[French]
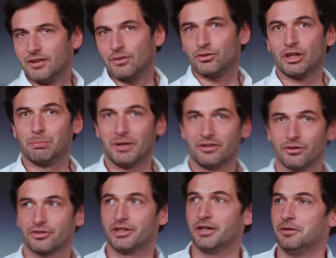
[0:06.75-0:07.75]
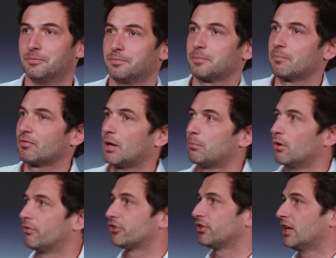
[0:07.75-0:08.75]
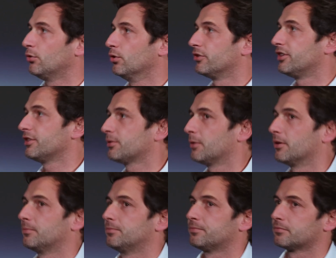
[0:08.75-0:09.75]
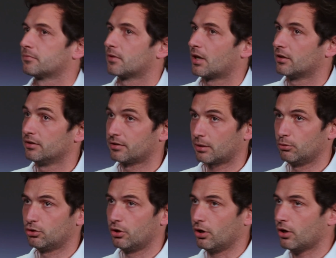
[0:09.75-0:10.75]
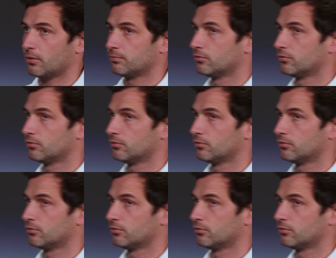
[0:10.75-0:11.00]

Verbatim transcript: Vous êtes plaisancier, professionnel du nautisme, distributeur,